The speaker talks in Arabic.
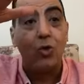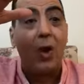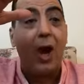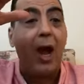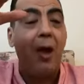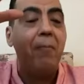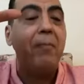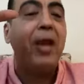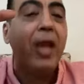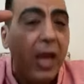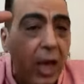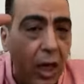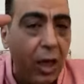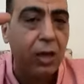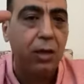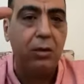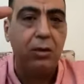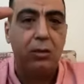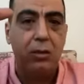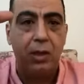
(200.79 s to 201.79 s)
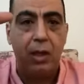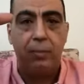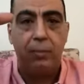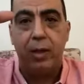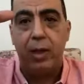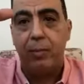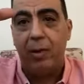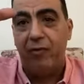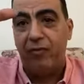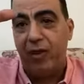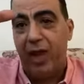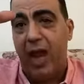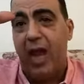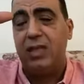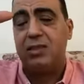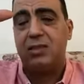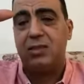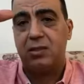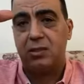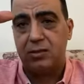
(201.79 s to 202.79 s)
واحميه لما يبقى
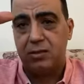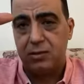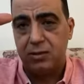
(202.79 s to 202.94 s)
فاسد